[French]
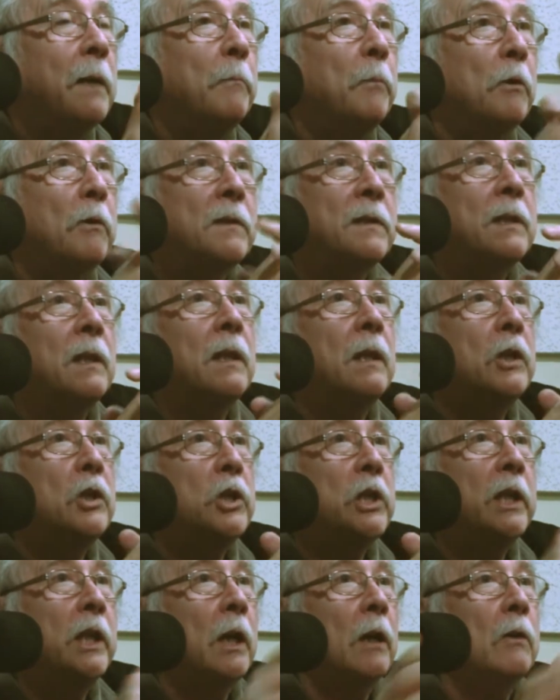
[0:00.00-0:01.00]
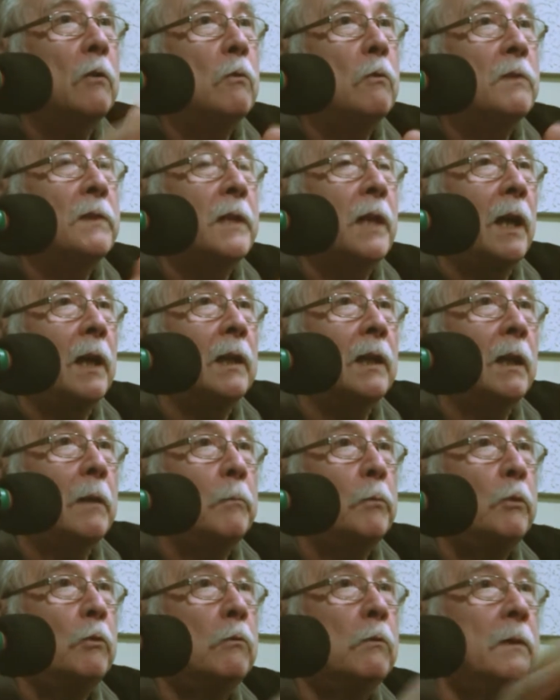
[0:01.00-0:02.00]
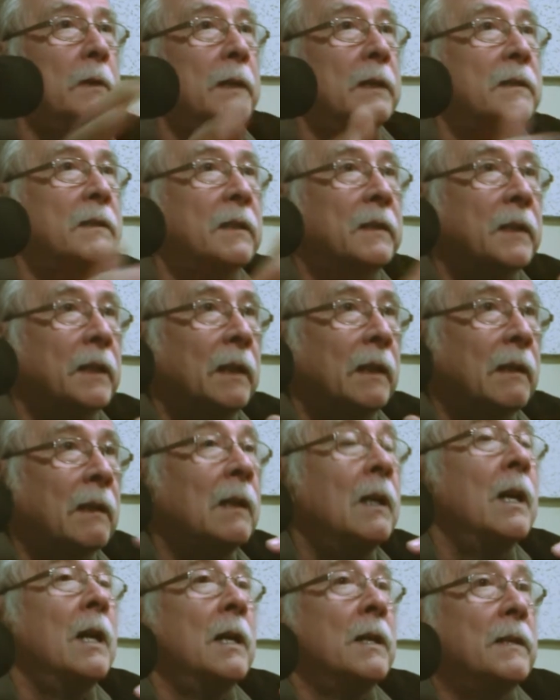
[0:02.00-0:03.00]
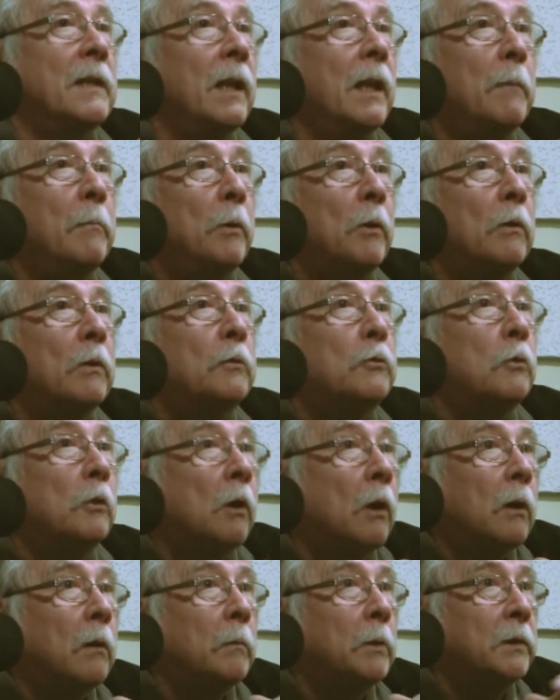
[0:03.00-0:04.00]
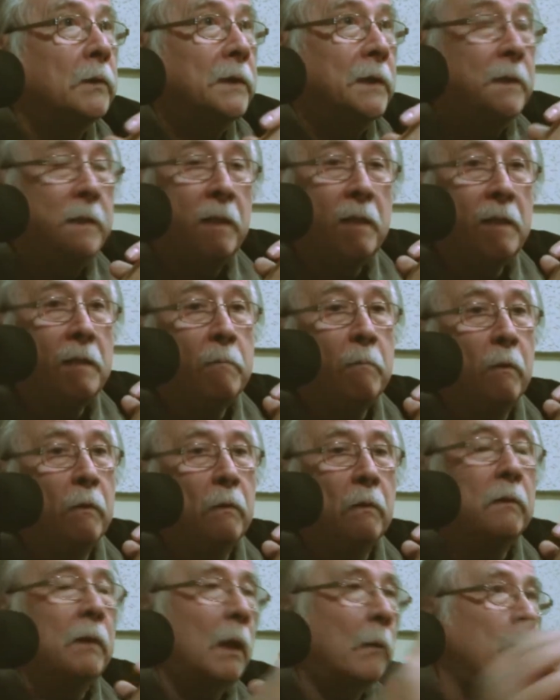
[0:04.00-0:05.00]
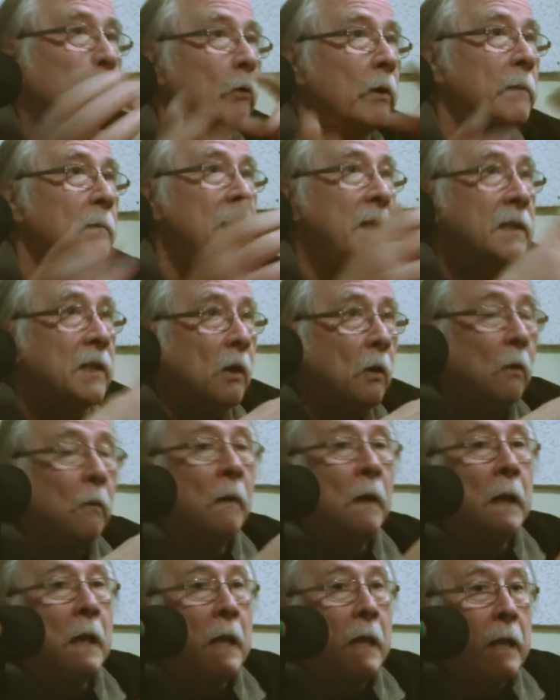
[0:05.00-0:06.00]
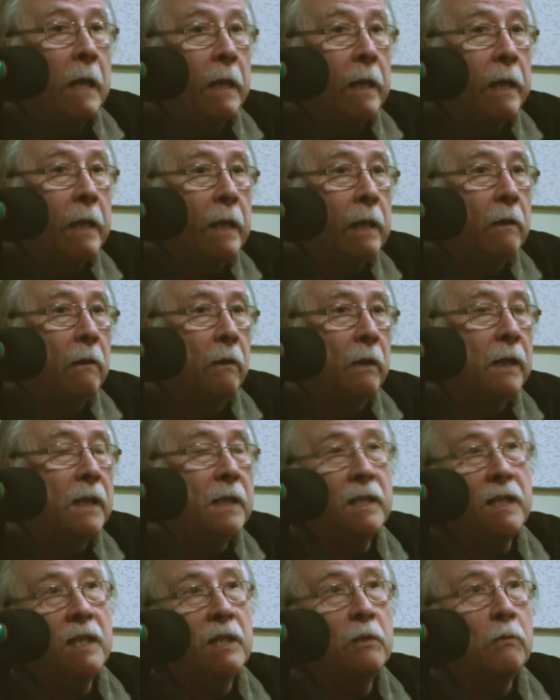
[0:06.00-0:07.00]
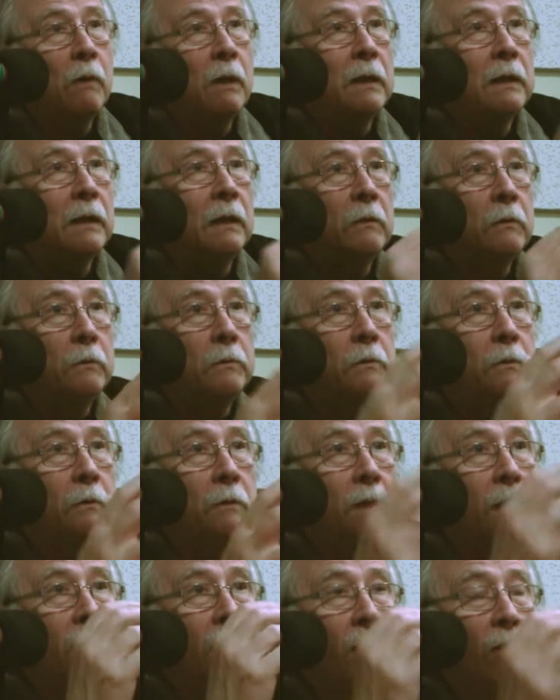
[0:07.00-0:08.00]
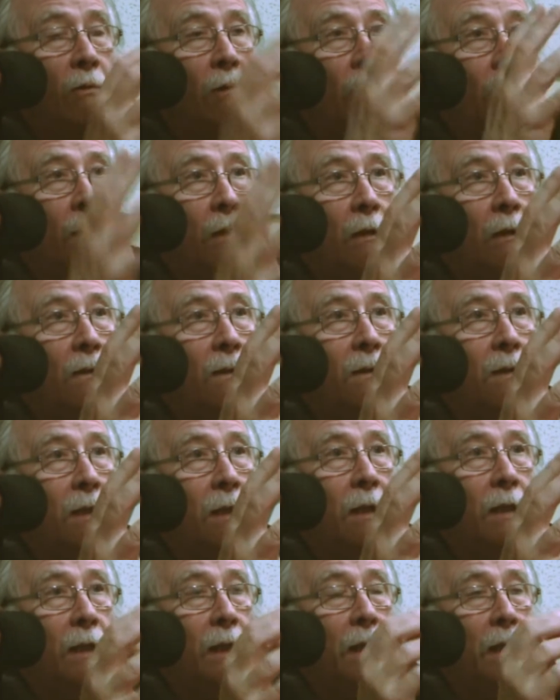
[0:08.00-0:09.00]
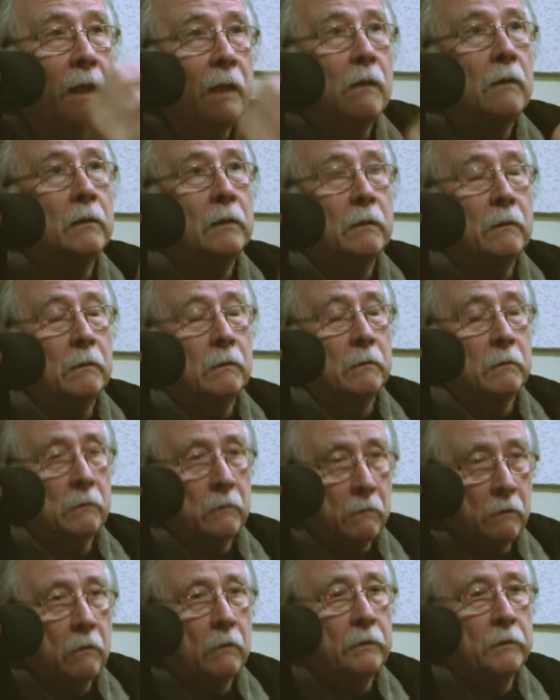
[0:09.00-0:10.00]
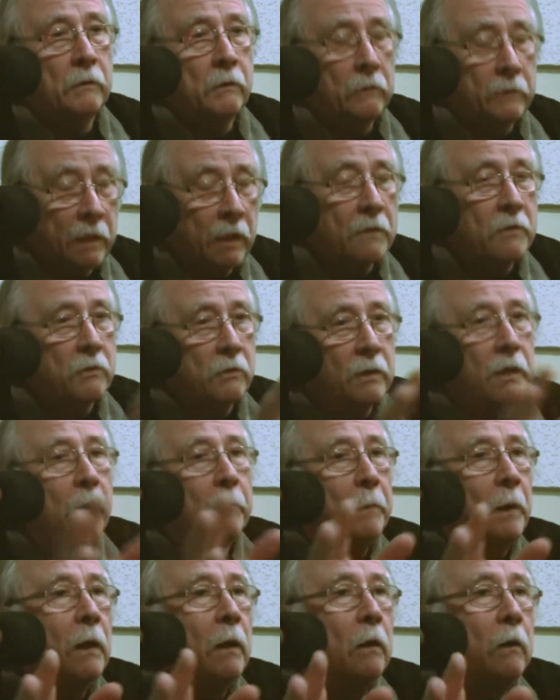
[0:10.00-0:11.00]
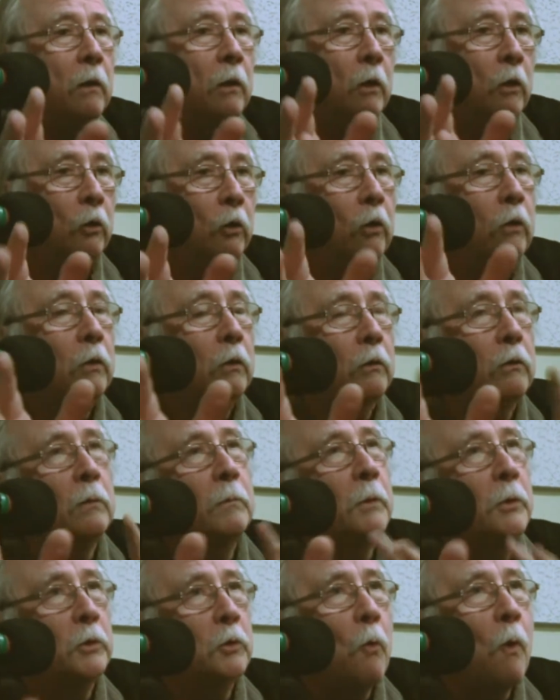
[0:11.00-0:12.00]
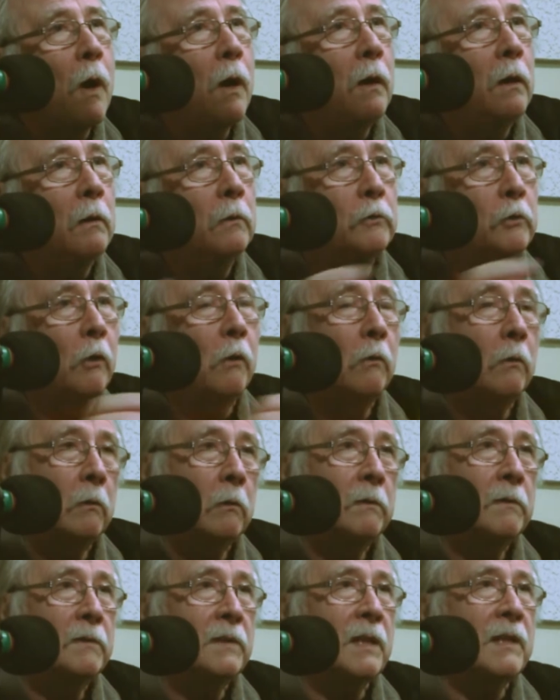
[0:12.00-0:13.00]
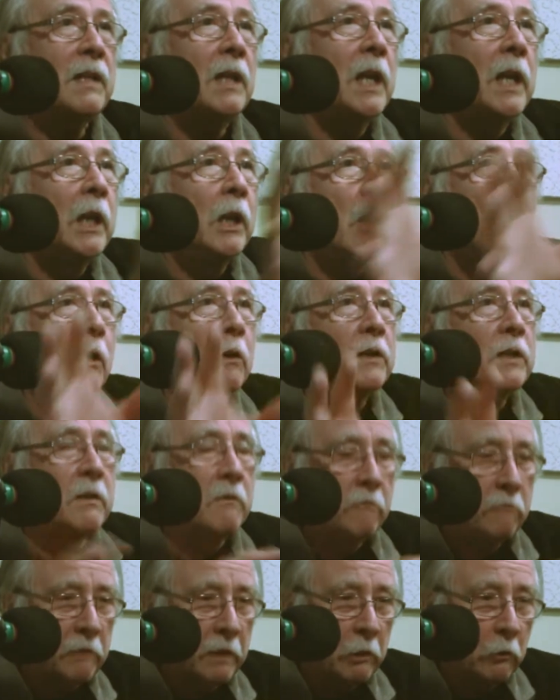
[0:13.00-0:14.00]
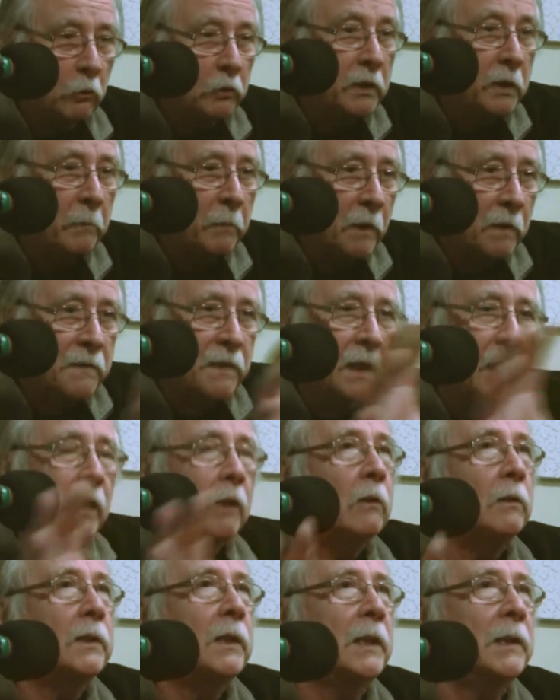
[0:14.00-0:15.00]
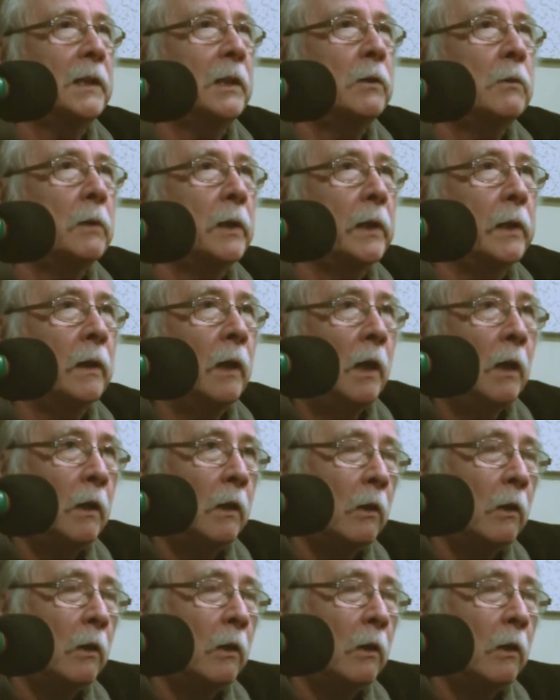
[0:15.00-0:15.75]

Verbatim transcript: À l'époque, c'est Chicago, c'est Al Capone, etc. C'est l'époque du grand banditisme, de la prohibition. Et euh, les histoires racontent donc des histoires de gangsters. Et là, on, on a ce qu'on appelle le roman noir. Donc, ça, c'est les grandes, si vous voulez, au départ, c'est les grandes catégories.